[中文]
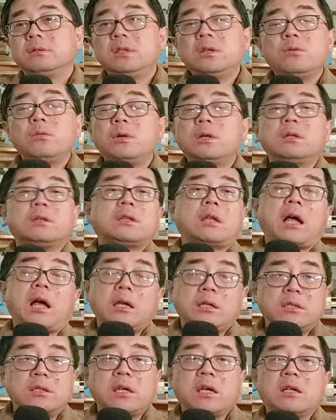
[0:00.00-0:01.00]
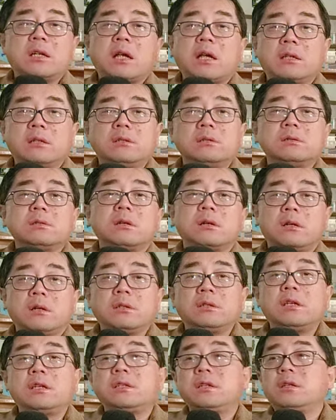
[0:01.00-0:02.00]
因为它显然
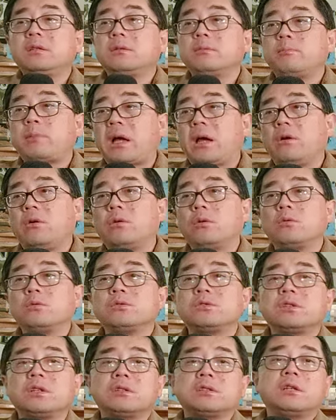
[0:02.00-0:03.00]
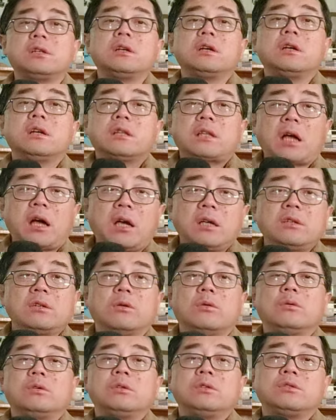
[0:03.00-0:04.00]
和那些百货公司啊这些，它
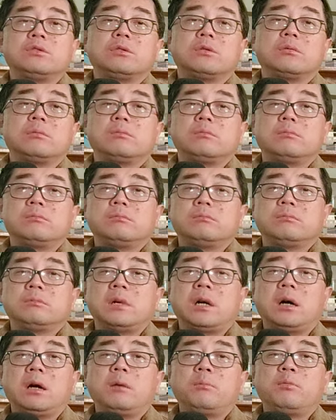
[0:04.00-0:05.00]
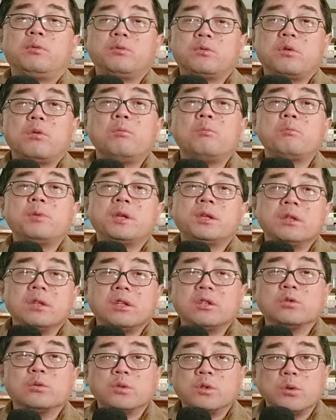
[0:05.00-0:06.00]
有一种啊不公平的
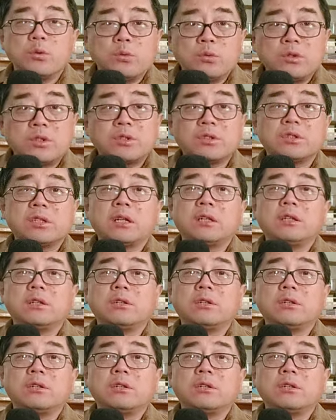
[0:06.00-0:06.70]
一种优势在